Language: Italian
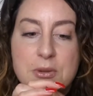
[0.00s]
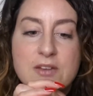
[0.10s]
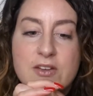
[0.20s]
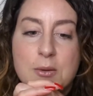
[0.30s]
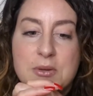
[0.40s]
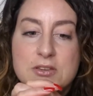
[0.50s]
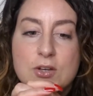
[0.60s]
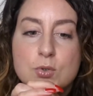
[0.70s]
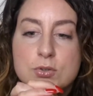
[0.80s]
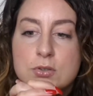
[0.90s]
me veramente
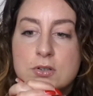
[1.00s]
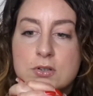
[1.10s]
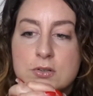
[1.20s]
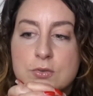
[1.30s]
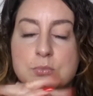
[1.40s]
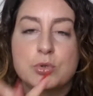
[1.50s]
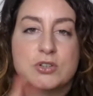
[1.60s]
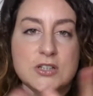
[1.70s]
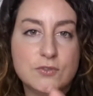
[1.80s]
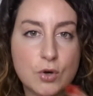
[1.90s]
un,
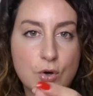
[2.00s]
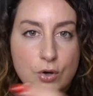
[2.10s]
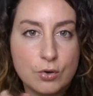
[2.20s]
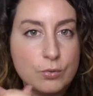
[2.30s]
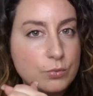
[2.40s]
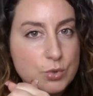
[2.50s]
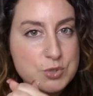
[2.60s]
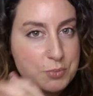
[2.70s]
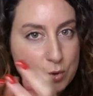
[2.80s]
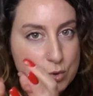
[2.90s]
motivo, uno
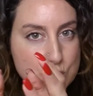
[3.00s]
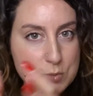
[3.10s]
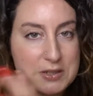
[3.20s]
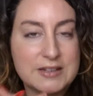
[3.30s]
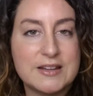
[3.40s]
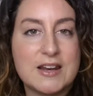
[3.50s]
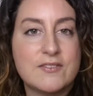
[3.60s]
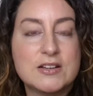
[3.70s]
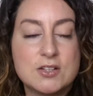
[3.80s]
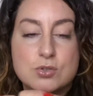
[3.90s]
sprono insomma ad andare
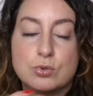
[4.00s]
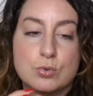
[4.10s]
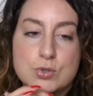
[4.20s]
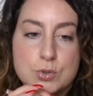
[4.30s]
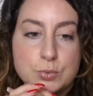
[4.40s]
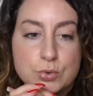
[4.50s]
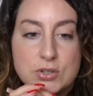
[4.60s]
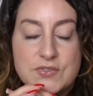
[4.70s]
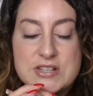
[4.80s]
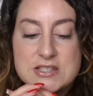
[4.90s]
avanti sotto questo punto
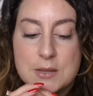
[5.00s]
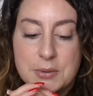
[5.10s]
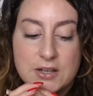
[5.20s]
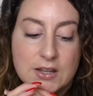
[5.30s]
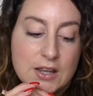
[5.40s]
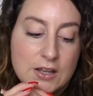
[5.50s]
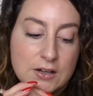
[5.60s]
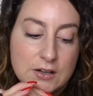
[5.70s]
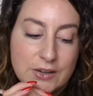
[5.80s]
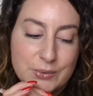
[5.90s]
di vista perché
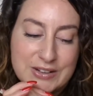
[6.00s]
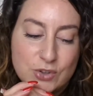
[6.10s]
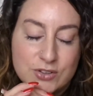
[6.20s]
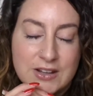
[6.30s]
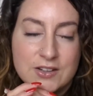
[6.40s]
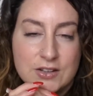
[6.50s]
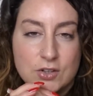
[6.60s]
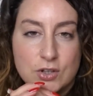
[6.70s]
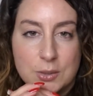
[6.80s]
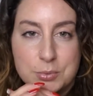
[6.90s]
eh, è una donna che
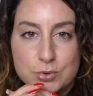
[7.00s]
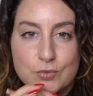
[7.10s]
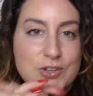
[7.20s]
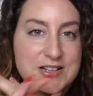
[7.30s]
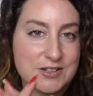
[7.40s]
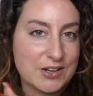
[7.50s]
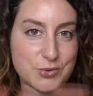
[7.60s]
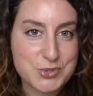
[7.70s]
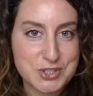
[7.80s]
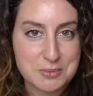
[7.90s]
io reputo, voi la, la
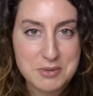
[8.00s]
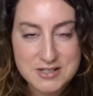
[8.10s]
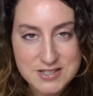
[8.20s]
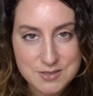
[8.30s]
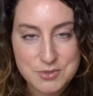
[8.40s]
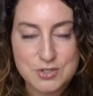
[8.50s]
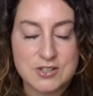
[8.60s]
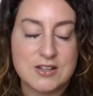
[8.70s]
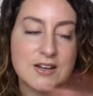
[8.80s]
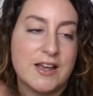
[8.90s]
conoscete benissimo, i
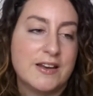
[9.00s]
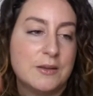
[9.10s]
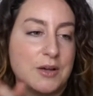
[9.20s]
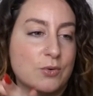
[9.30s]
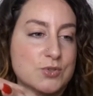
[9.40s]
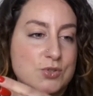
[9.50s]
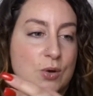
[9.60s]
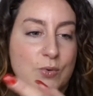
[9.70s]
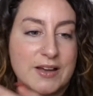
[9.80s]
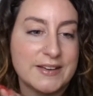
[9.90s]
sogni della Ele, ha, questo, ha
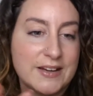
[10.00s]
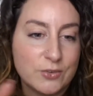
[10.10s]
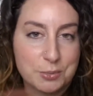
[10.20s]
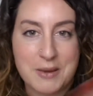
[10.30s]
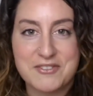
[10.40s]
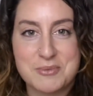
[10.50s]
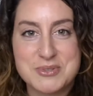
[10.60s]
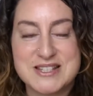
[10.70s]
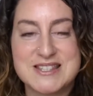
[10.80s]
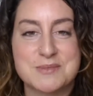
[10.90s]
un canale ormai
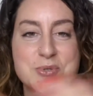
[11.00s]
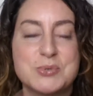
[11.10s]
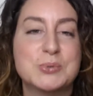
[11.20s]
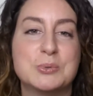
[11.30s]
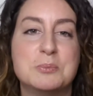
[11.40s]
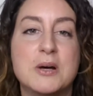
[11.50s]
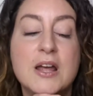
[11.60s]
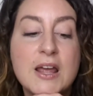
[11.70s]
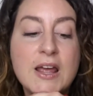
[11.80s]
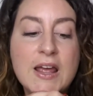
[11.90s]
famosissimo su YouTube
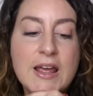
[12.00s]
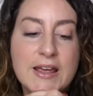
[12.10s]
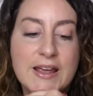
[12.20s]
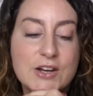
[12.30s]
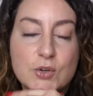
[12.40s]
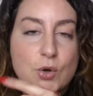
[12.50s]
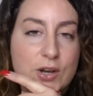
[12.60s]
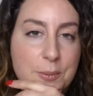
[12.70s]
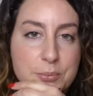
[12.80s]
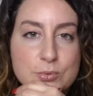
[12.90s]
e Eleonora
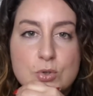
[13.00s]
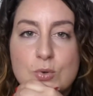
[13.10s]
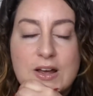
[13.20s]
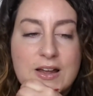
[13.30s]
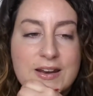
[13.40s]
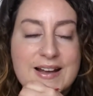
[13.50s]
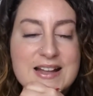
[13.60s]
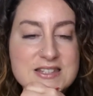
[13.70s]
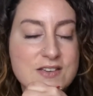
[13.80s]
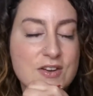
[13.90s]
appunto è una
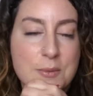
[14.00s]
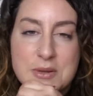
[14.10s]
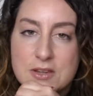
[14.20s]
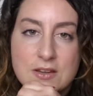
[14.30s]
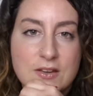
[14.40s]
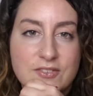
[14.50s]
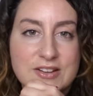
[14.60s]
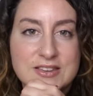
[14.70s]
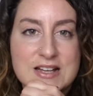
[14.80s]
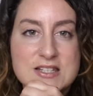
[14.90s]
ragazza veramente
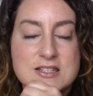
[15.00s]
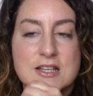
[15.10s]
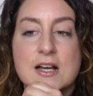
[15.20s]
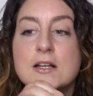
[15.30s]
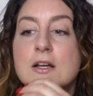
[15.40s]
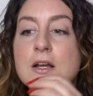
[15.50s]
fantastica